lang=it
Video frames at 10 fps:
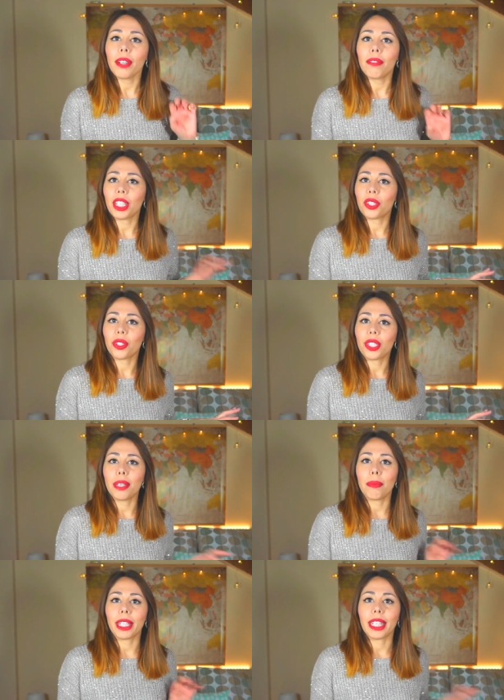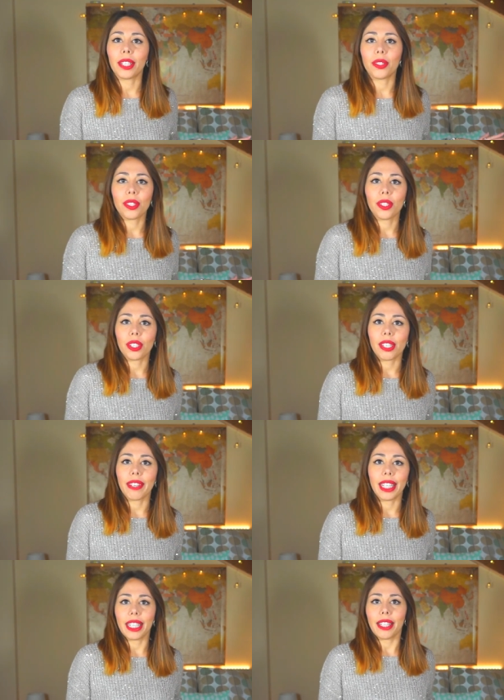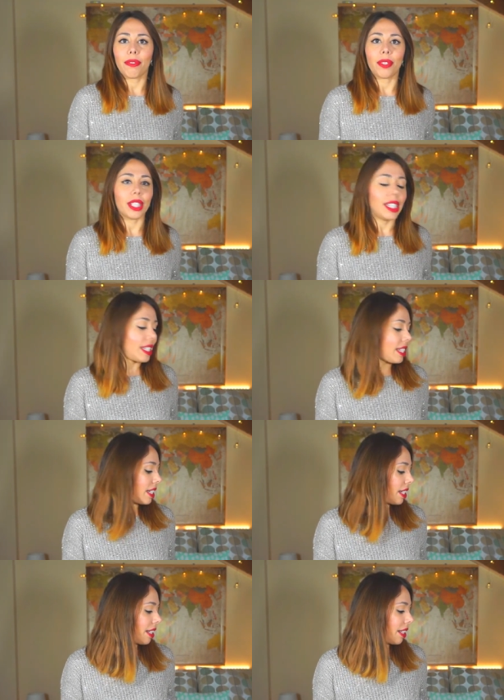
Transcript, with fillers: faccio così perché non so se vedete, forse sì,